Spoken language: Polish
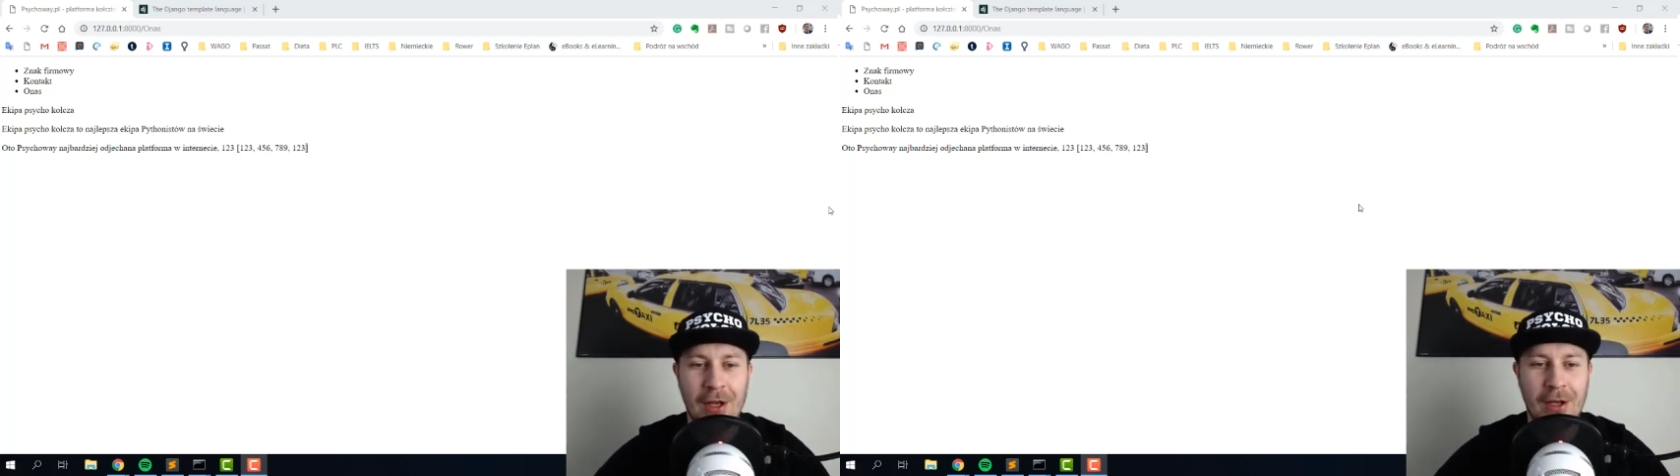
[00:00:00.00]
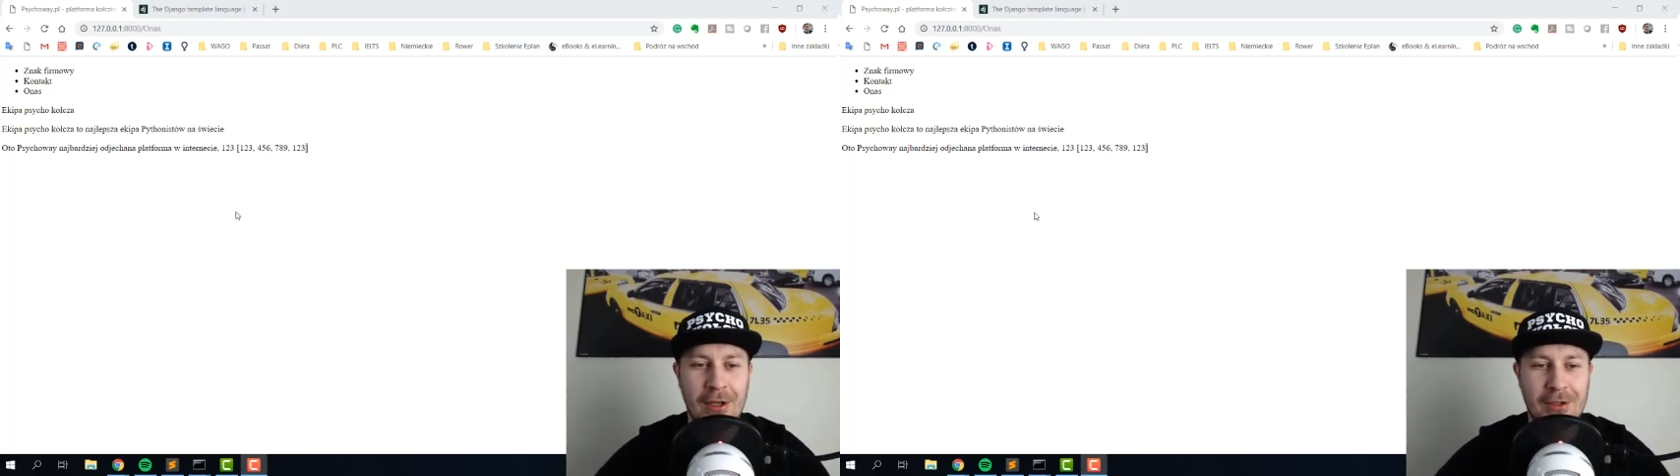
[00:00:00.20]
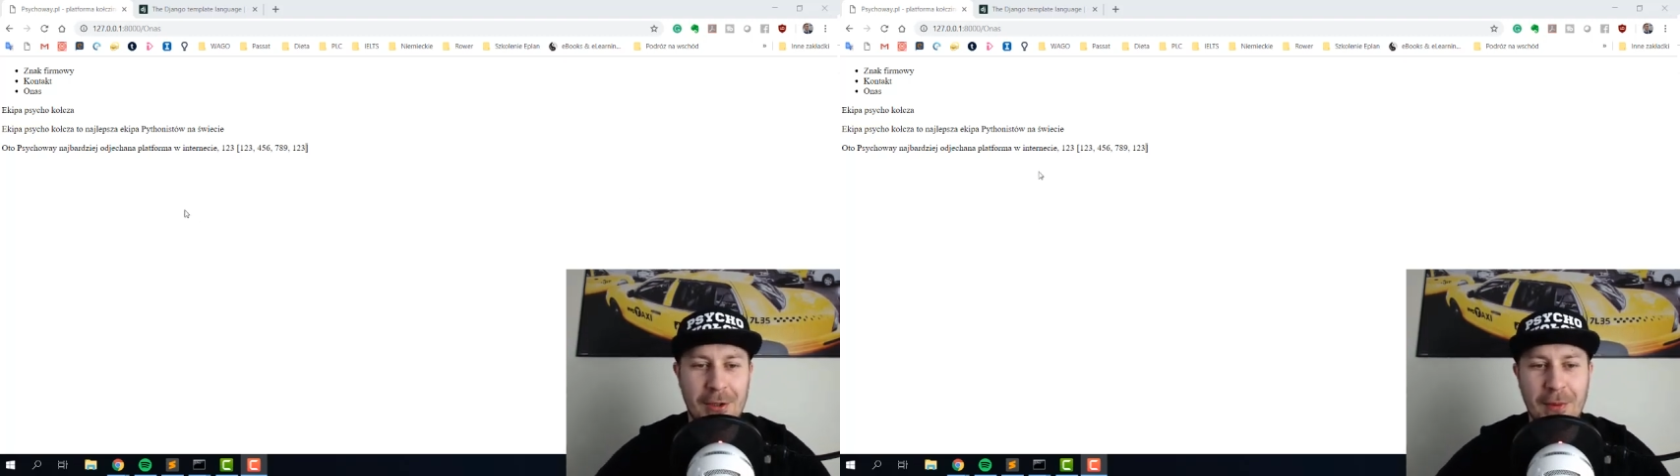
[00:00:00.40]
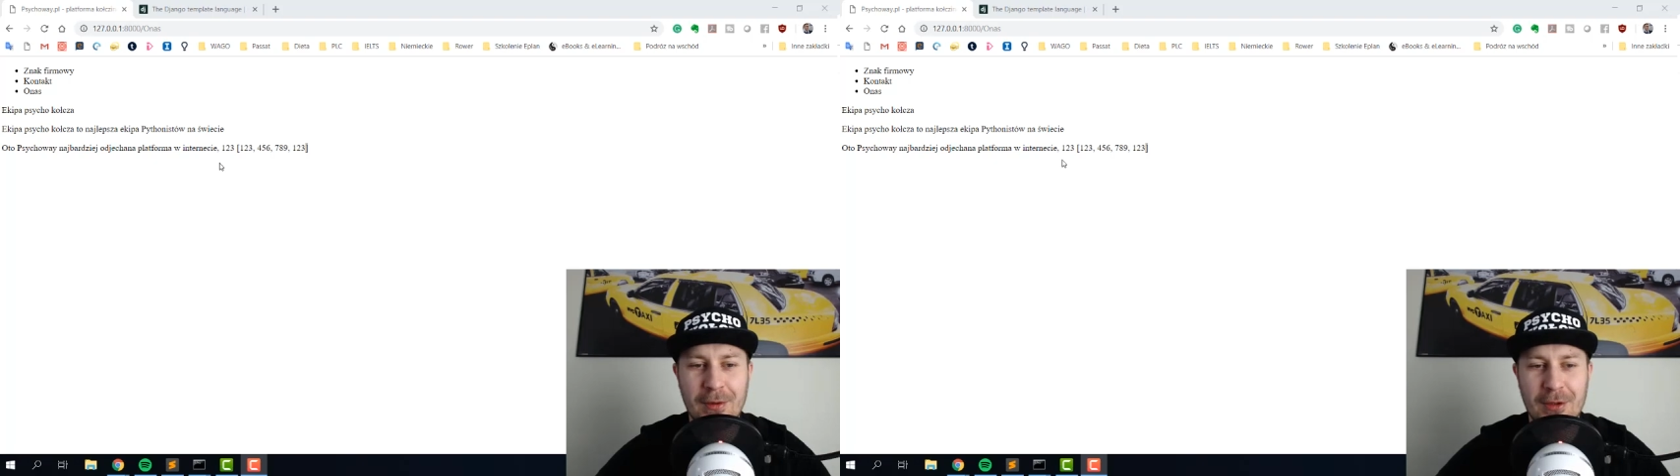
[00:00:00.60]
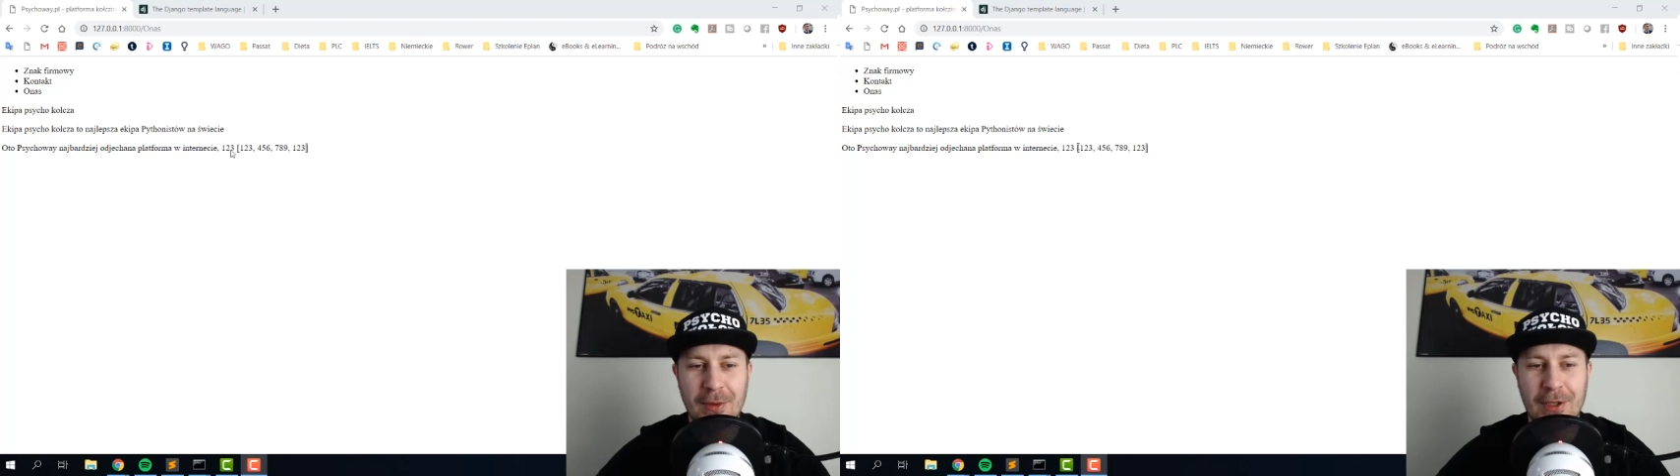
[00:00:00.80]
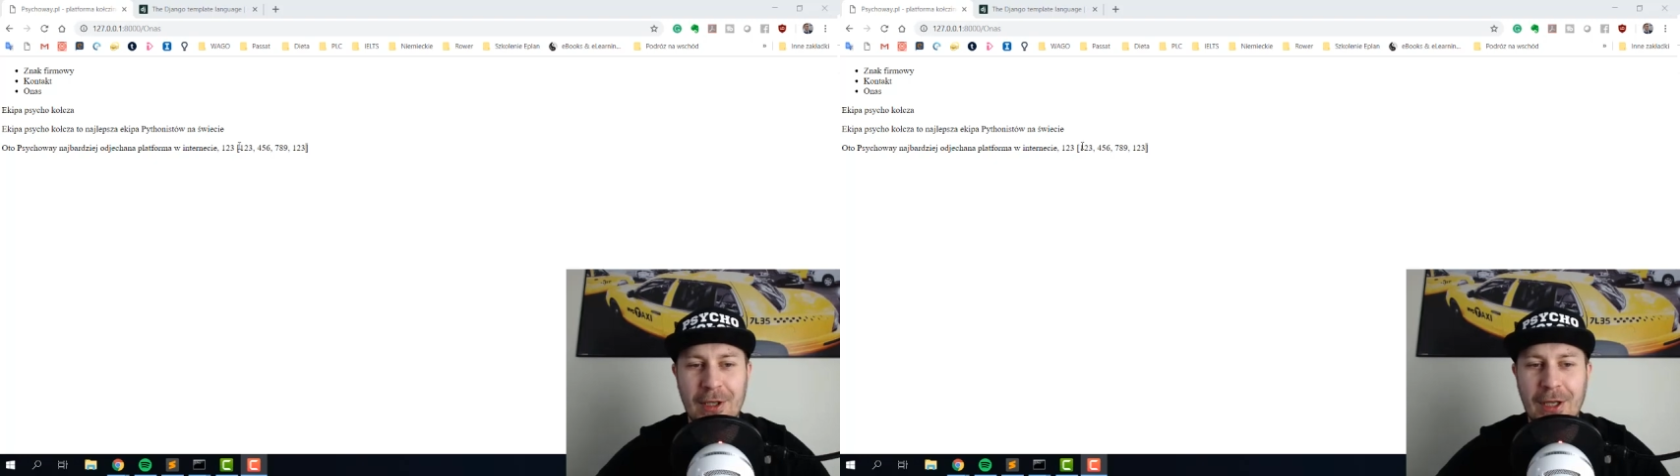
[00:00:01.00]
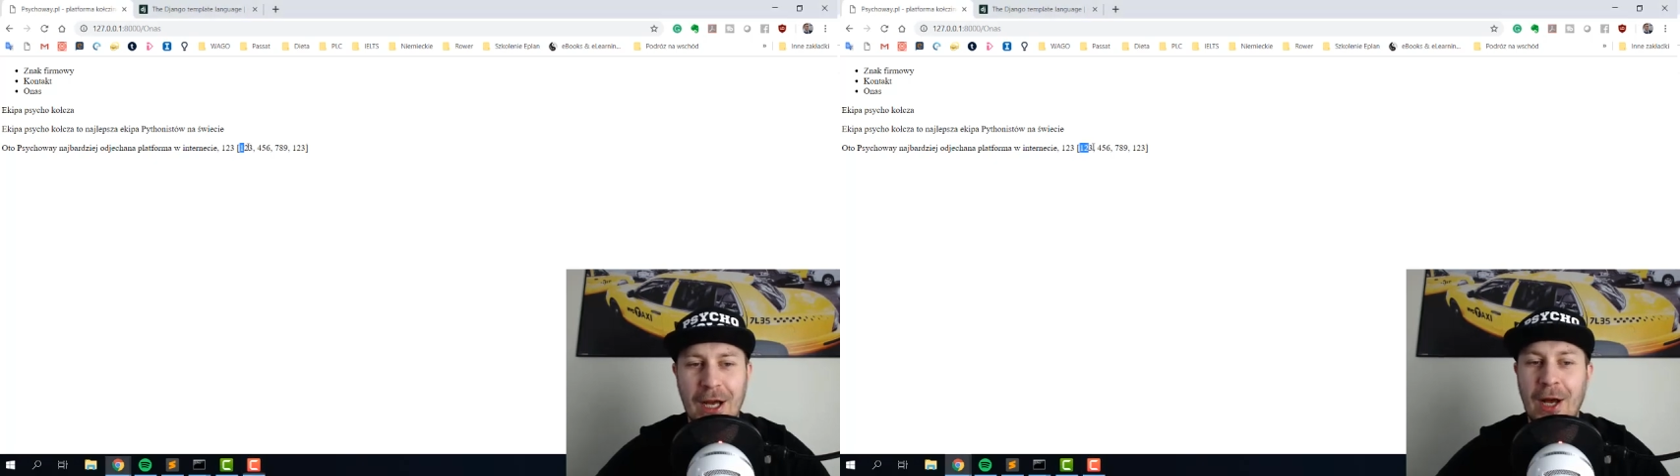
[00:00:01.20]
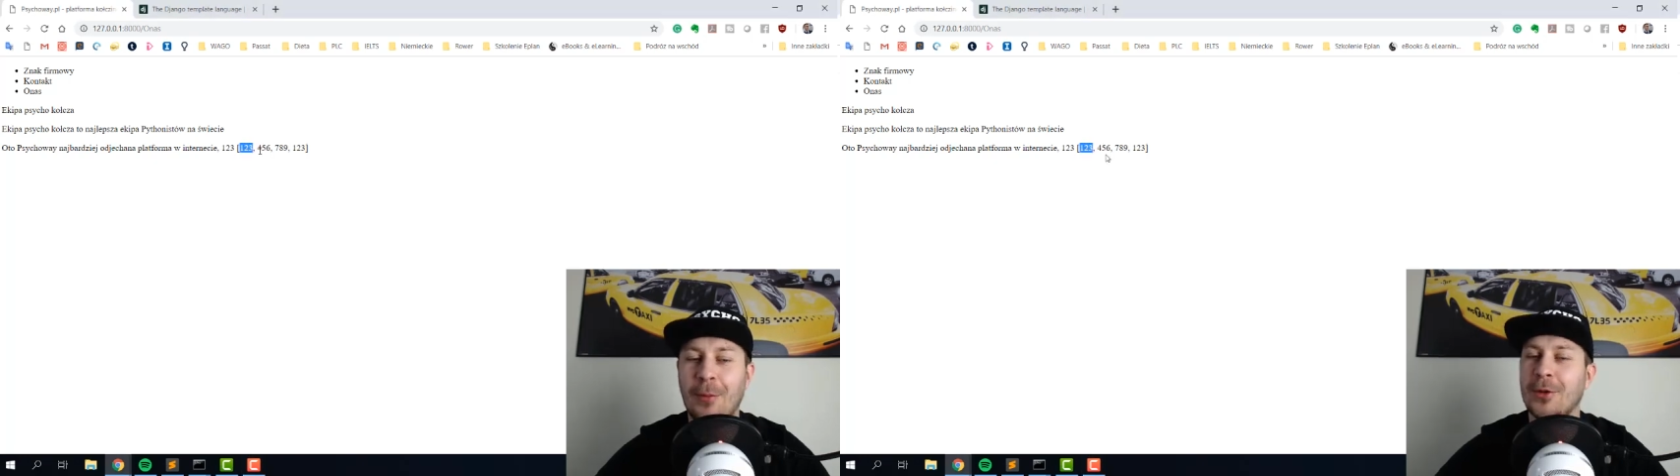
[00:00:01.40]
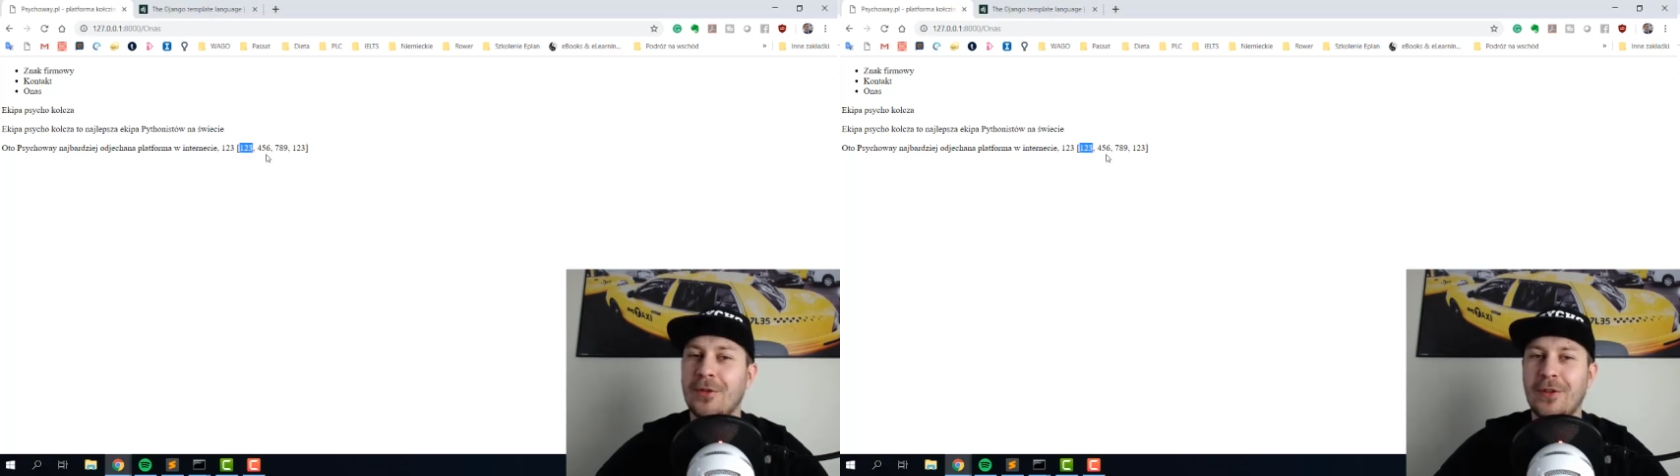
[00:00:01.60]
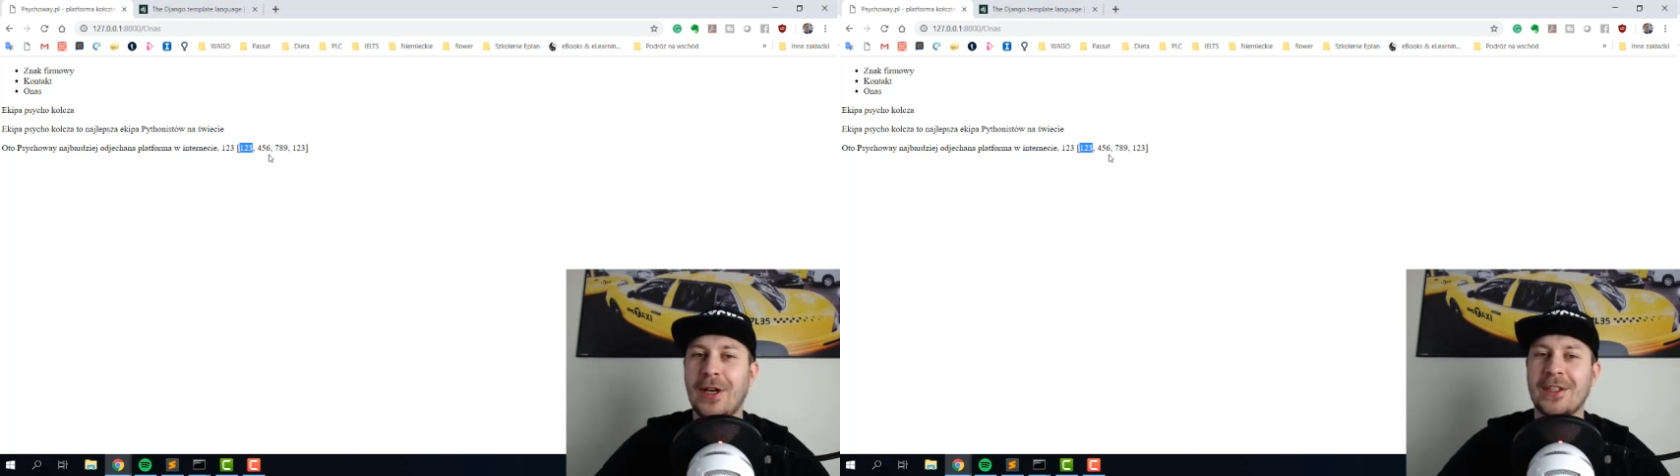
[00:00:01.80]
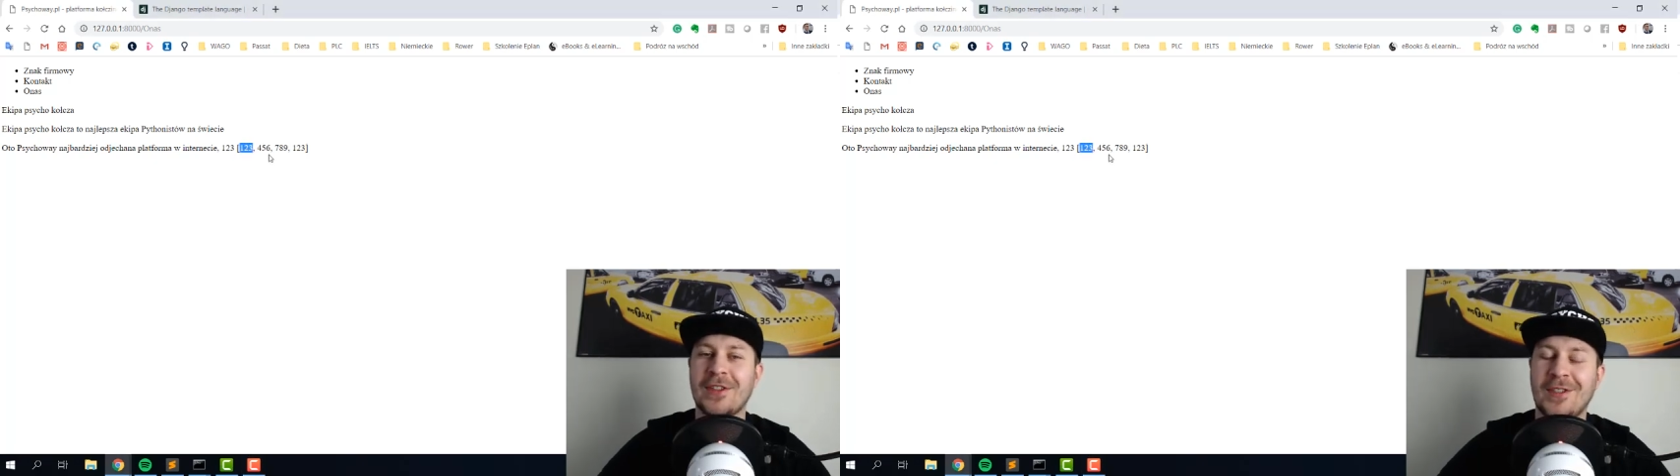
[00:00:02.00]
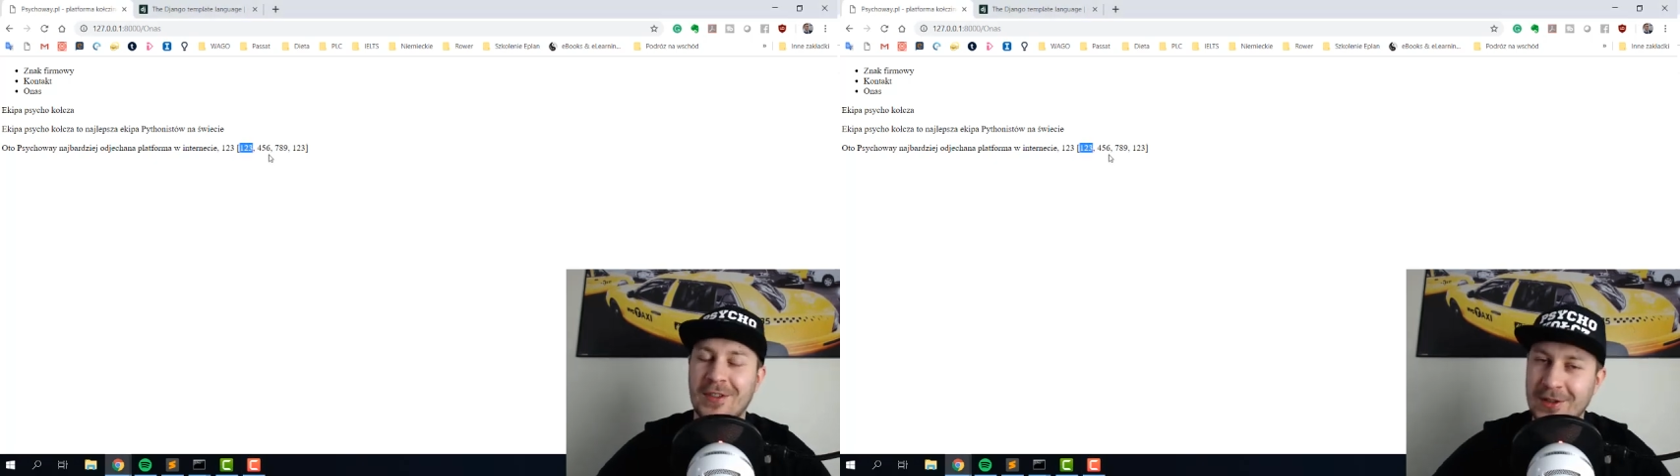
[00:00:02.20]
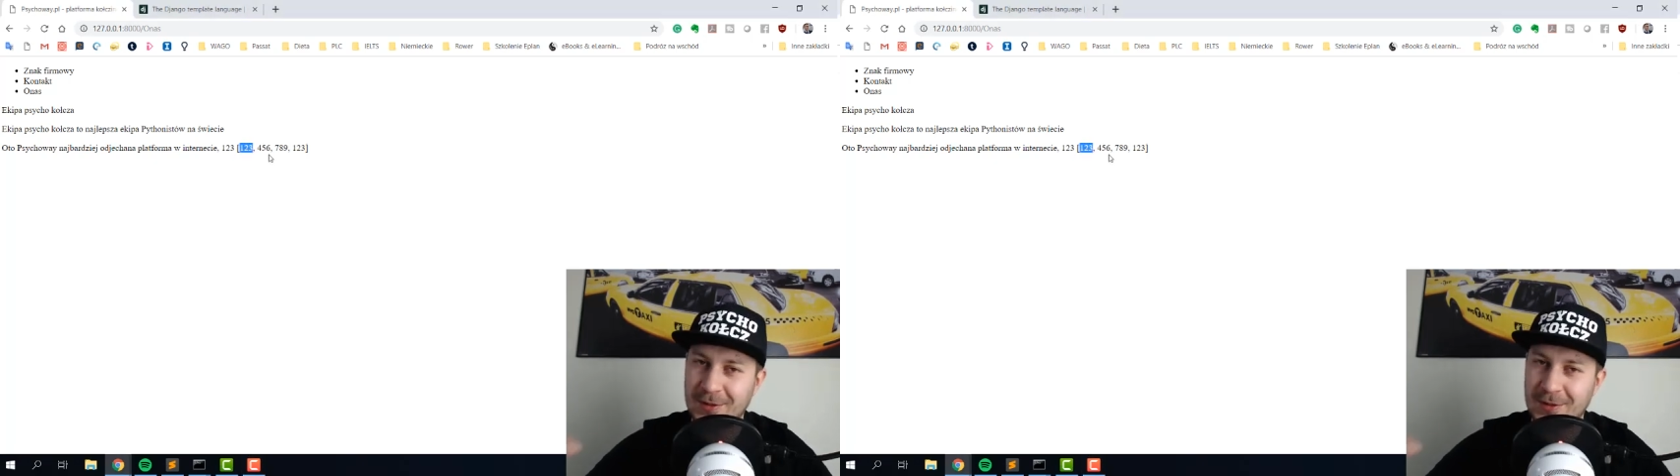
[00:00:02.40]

e, zrobimy sobie kilka modyfikacji z,